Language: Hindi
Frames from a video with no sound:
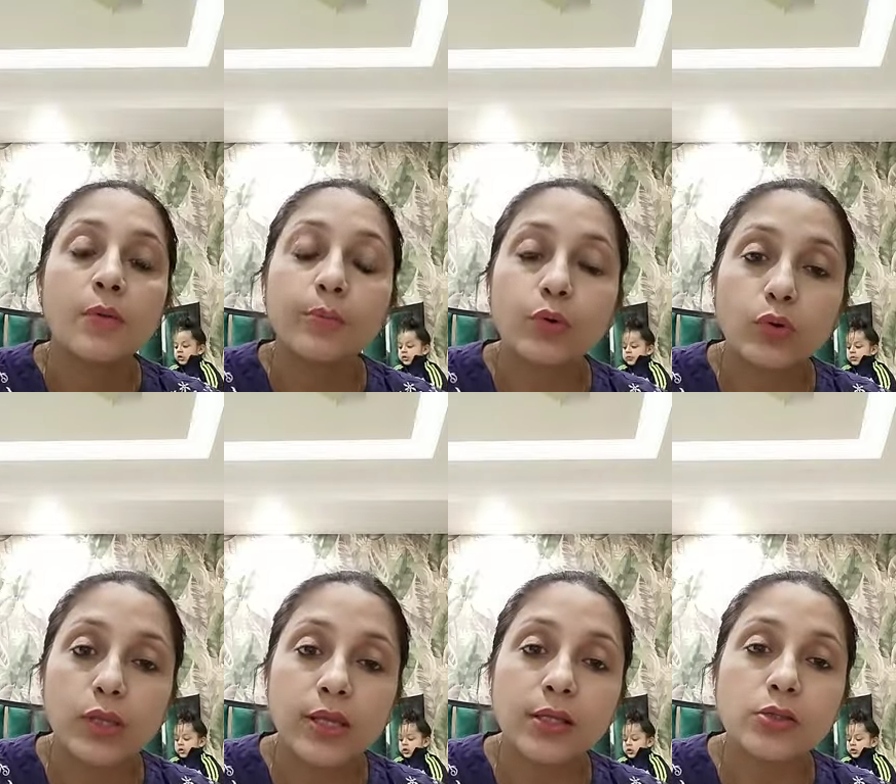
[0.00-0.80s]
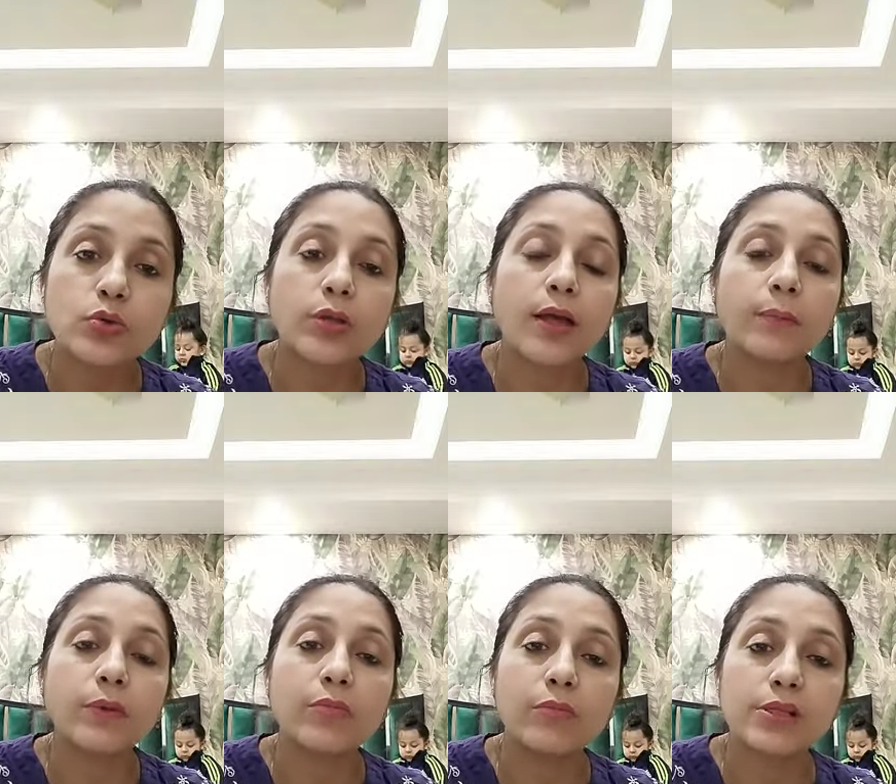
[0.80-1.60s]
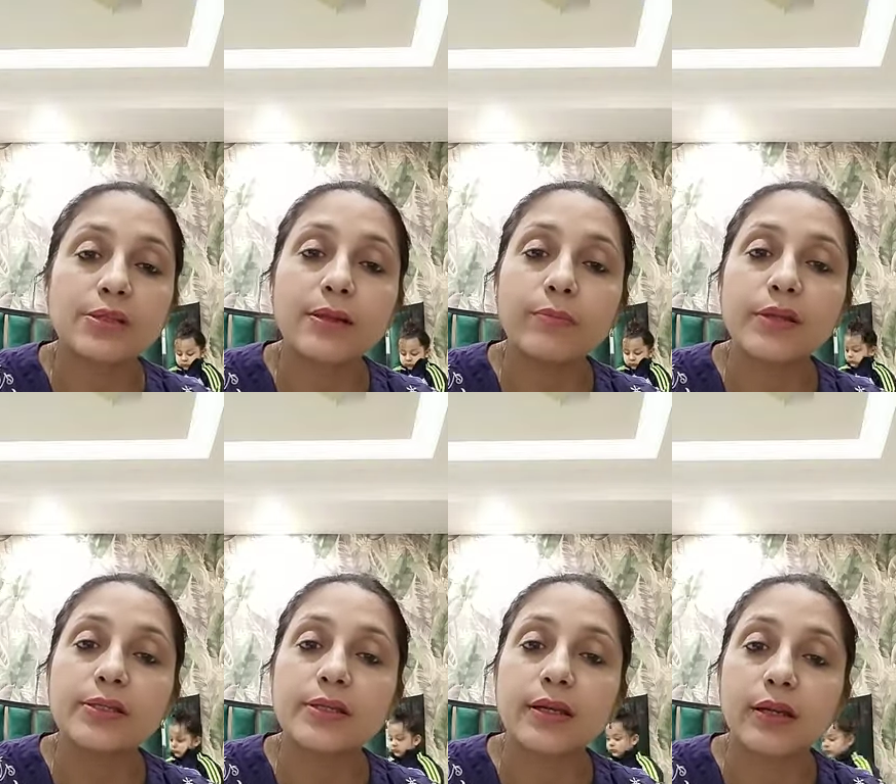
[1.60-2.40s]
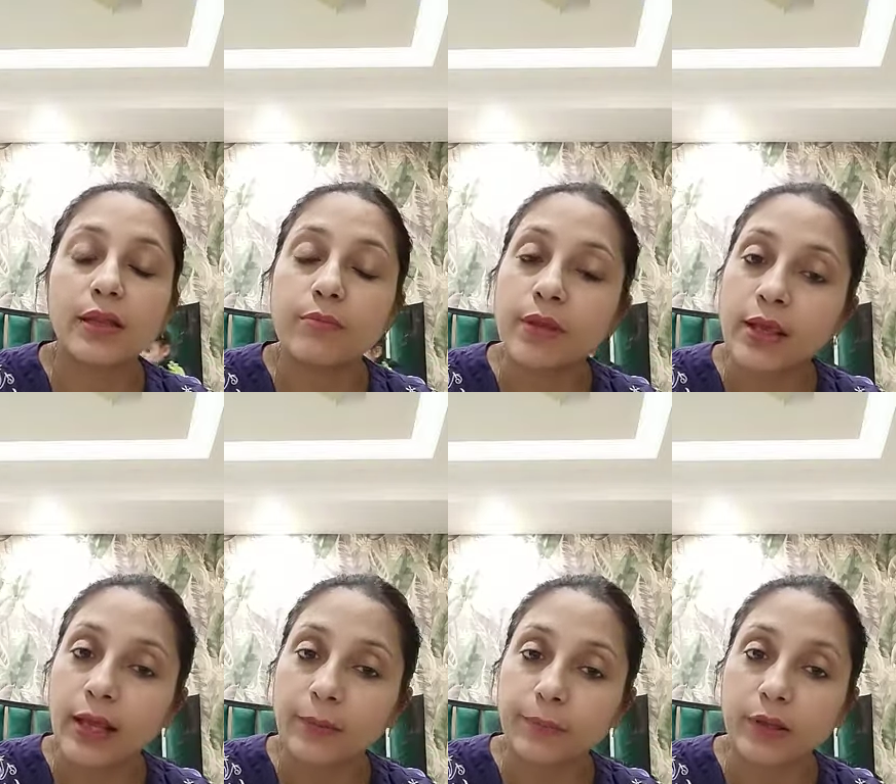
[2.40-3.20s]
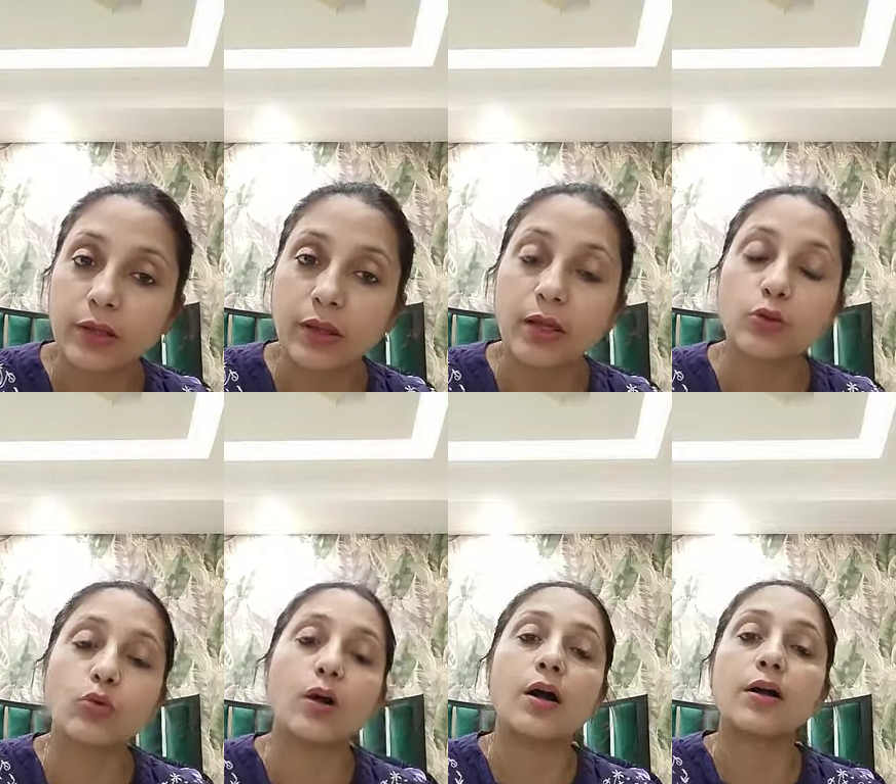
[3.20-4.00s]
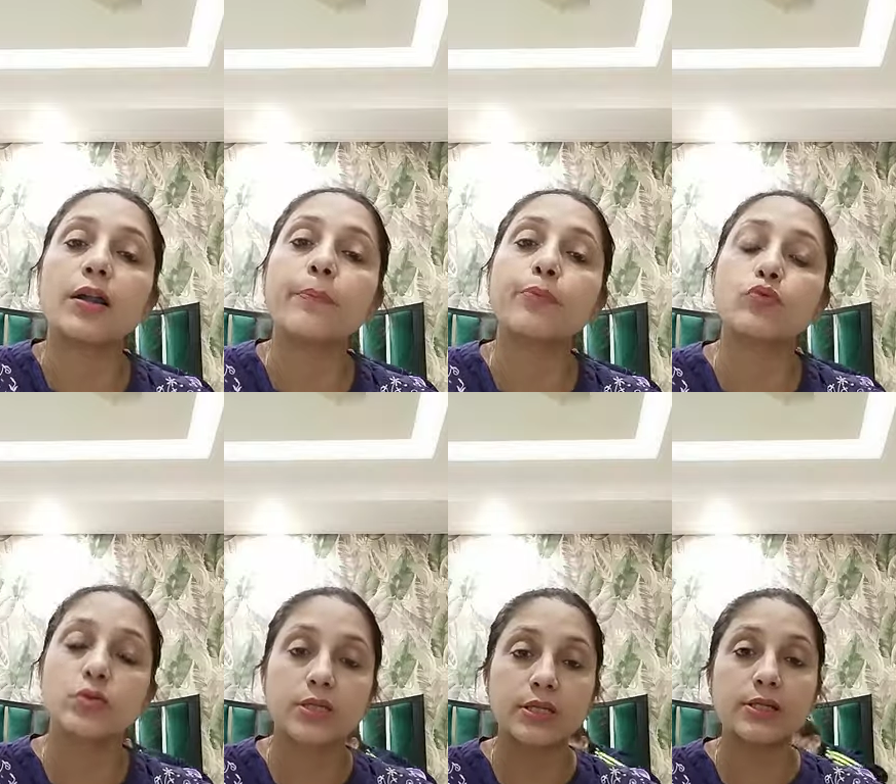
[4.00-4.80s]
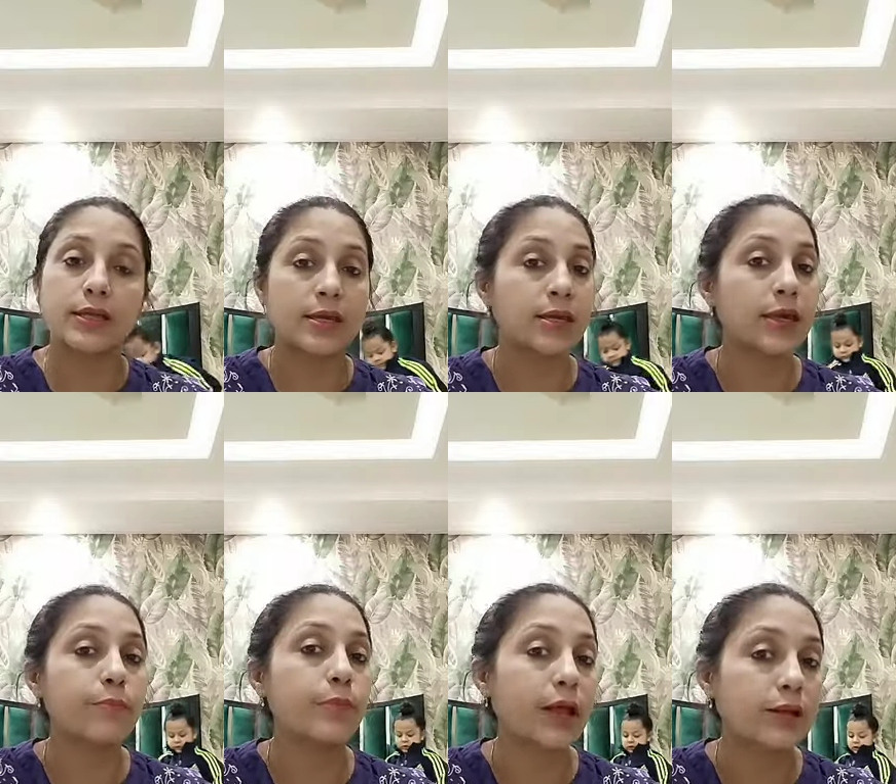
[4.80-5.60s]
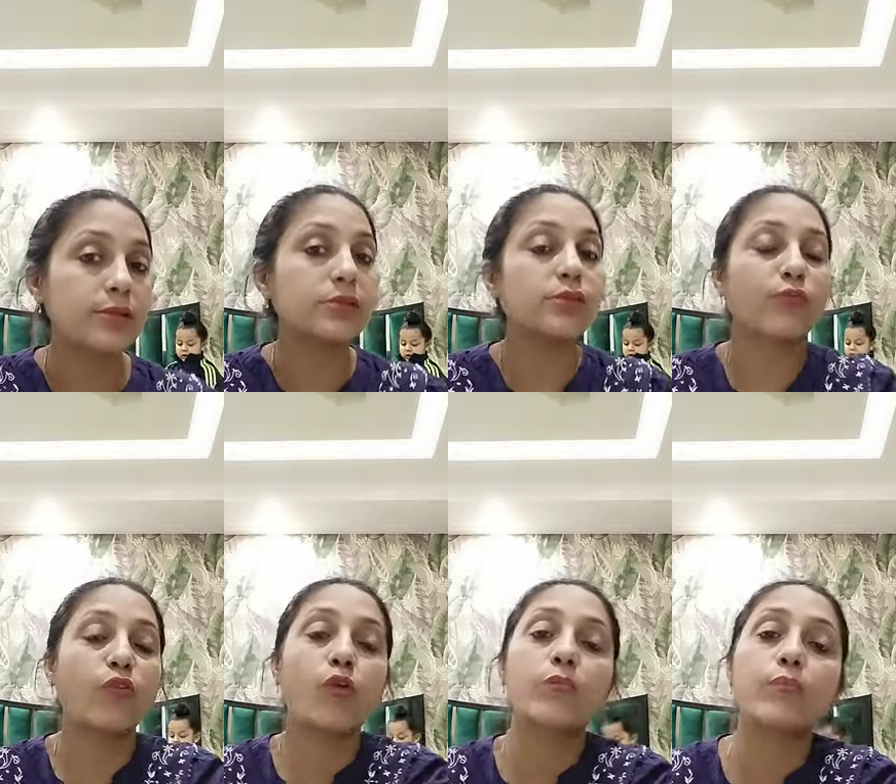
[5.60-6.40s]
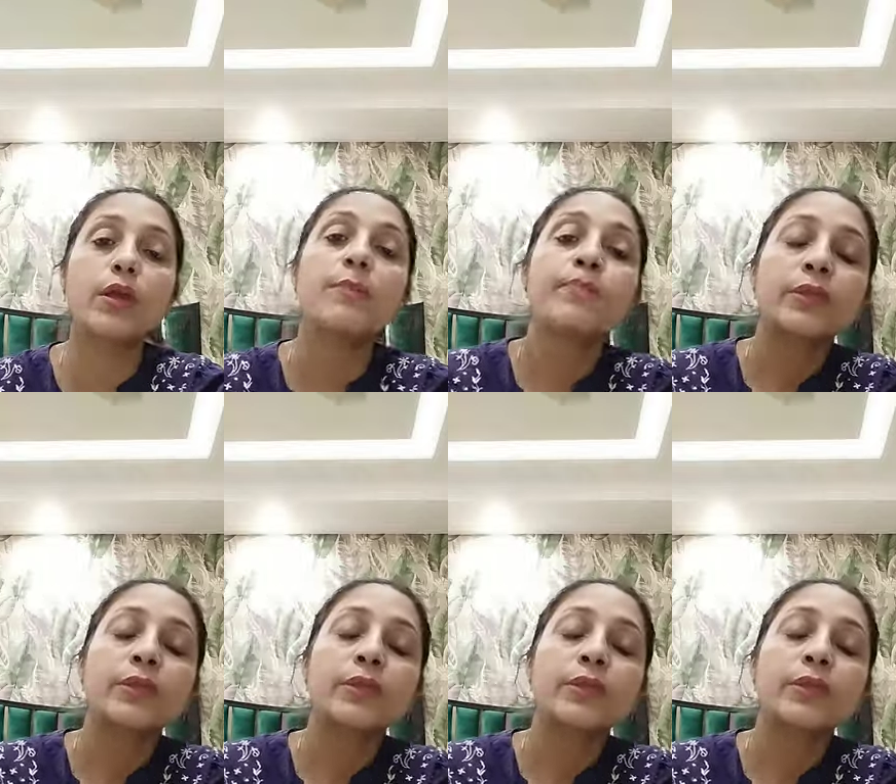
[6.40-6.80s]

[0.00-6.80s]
प्रोटीन जो है ना आपकी मसल बिल्ड करने में हेल्प करता है तो अगर आप प्रोटीन लेंगे बैलेंस फॉर्म में